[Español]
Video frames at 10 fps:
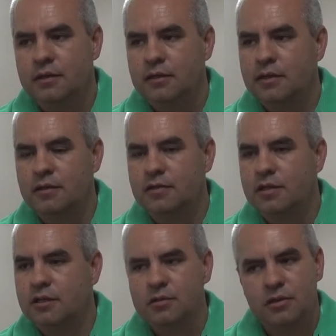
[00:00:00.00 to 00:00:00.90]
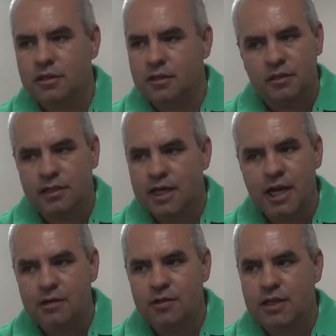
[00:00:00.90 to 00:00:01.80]
desde chiquito de 10
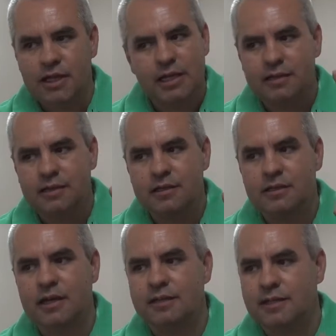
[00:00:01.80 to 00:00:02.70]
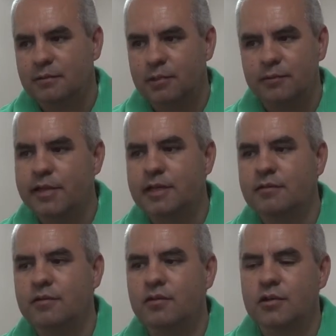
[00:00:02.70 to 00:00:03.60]
años en adelante hasta la primera
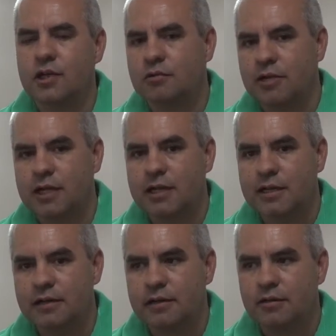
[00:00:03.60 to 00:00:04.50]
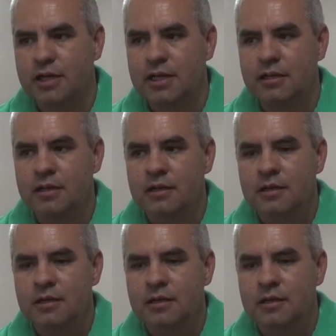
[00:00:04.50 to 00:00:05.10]
división que juega en la Liga Regional.